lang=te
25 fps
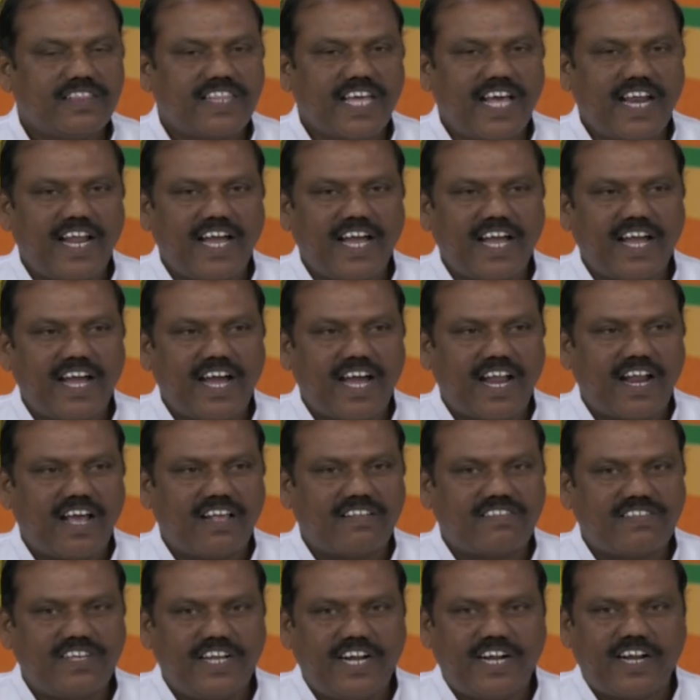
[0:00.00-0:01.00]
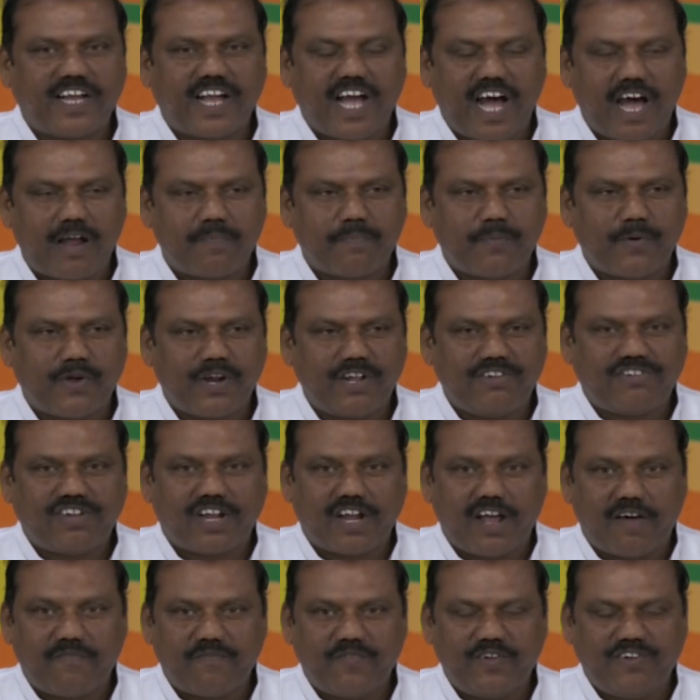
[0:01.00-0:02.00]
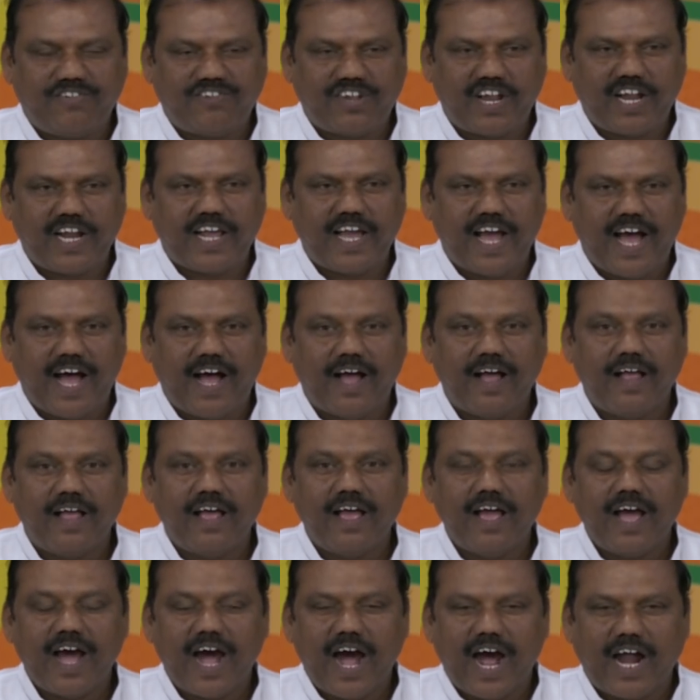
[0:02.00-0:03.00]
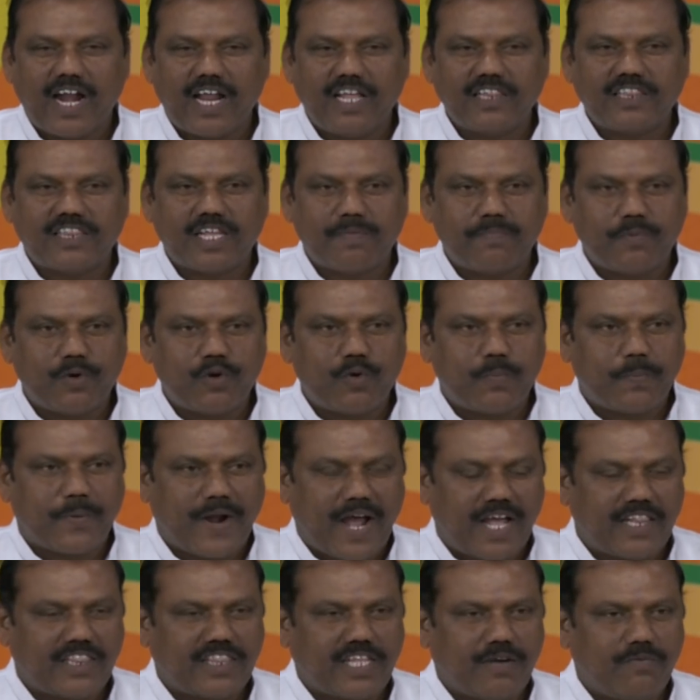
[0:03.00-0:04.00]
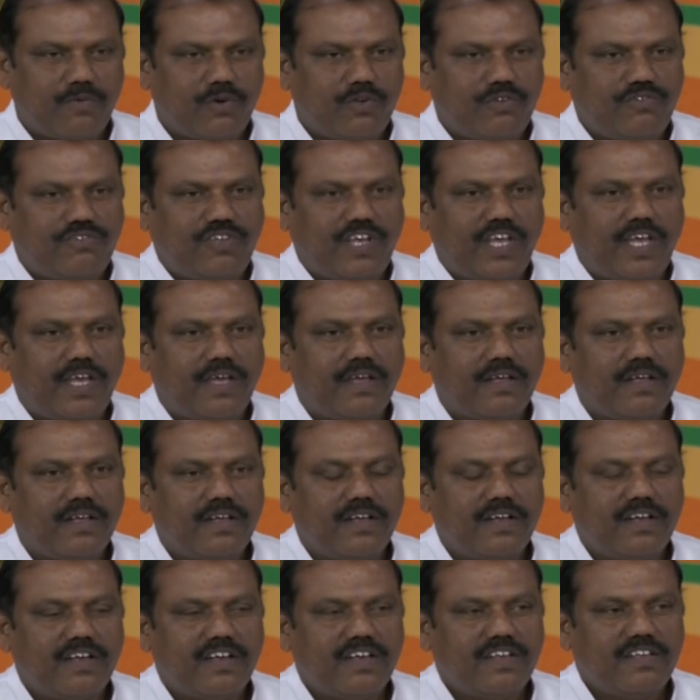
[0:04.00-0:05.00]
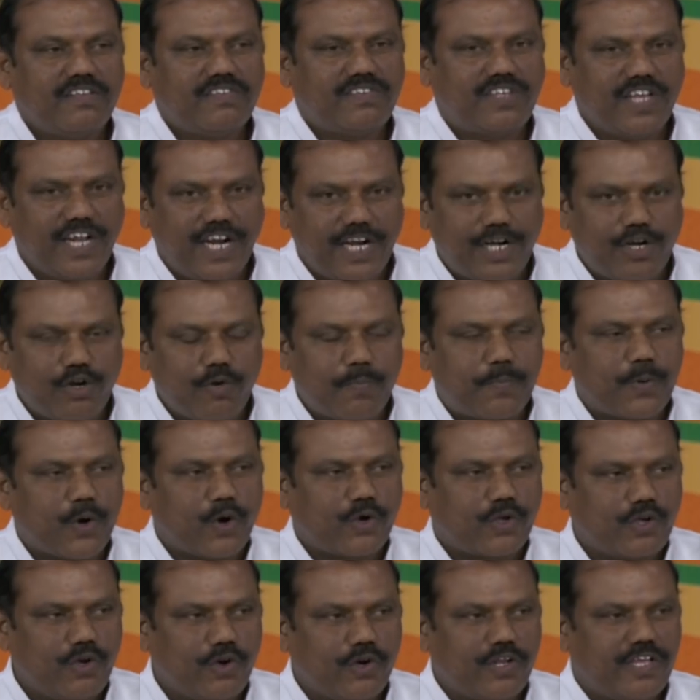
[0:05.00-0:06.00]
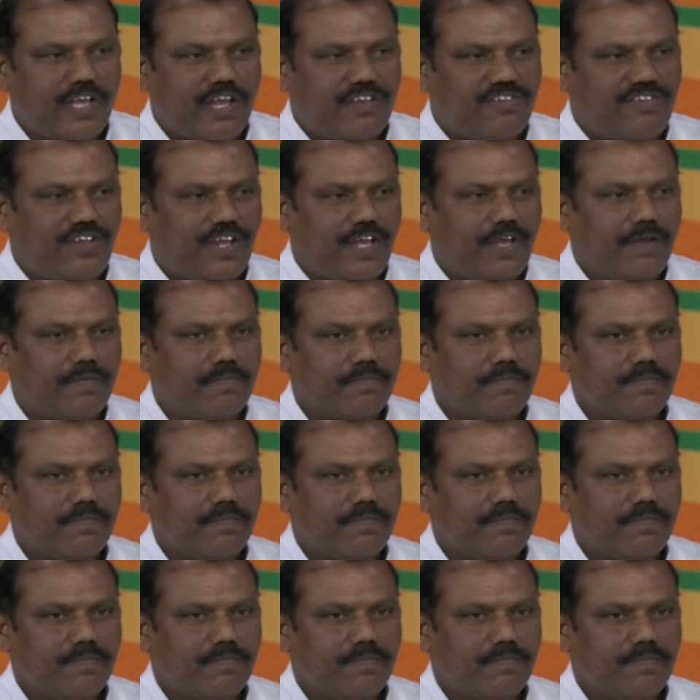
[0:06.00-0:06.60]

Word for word: తెలంగాణ సీడ్ కార్పొరేషన్ అఫీషియల్గా అనంతపూర్ ప్రాంతం నుంచి సీడ్ను ప్రొక్యూర్ చేసి